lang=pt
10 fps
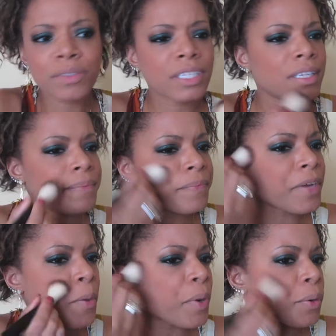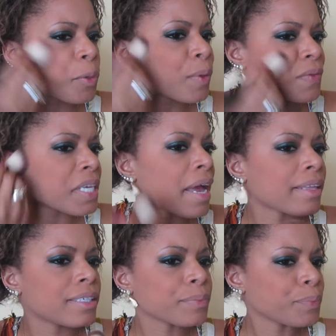Você ficar com uma cor
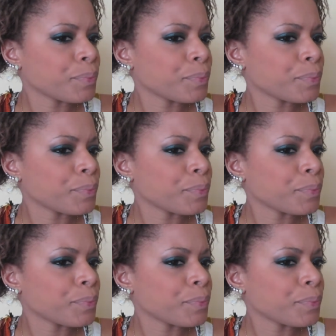bronzeada.